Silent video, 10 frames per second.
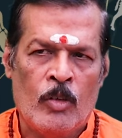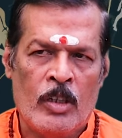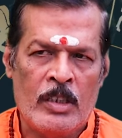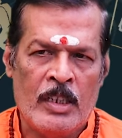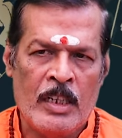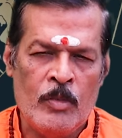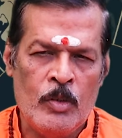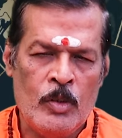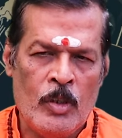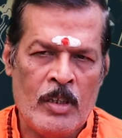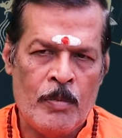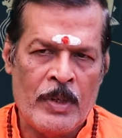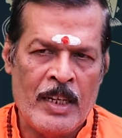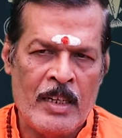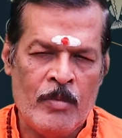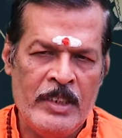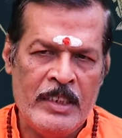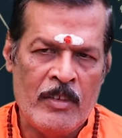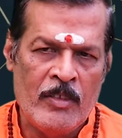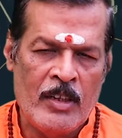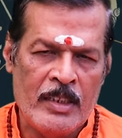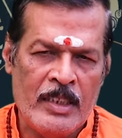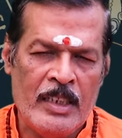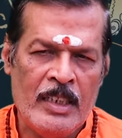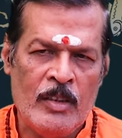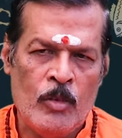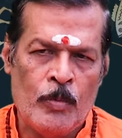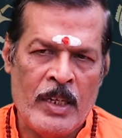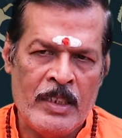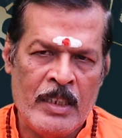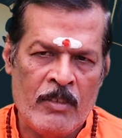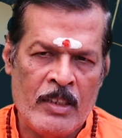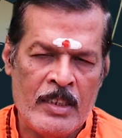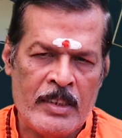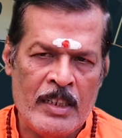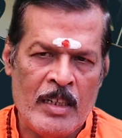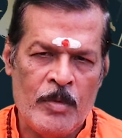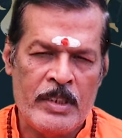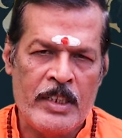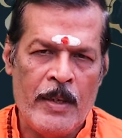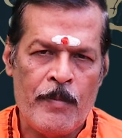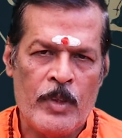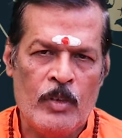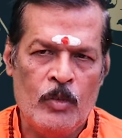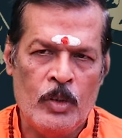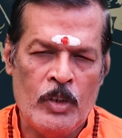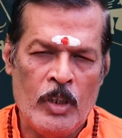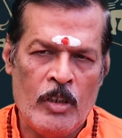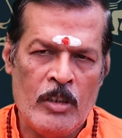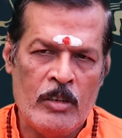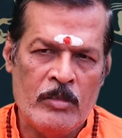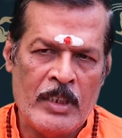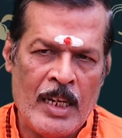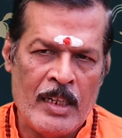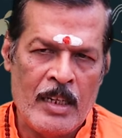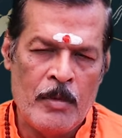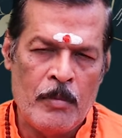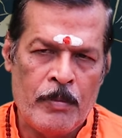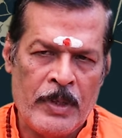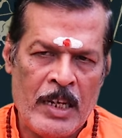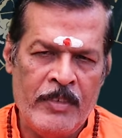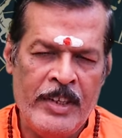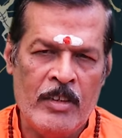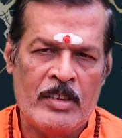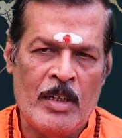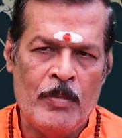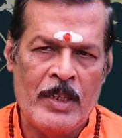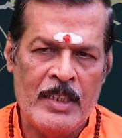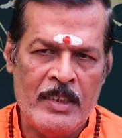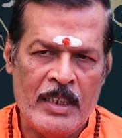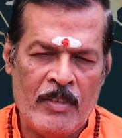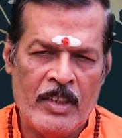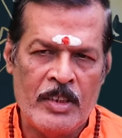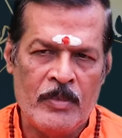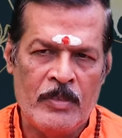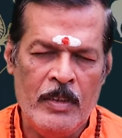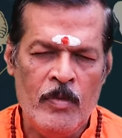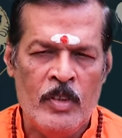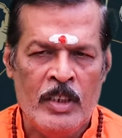కొత్తగా ఉద్యోగం ప్రారంభించే వాళ్ళకి ఉపాధి అవకాశాలు లభిస్తాయి వృత్తిలో చాలా ప్రావీణ్యం సంపాదించే అవకాశం ఉంది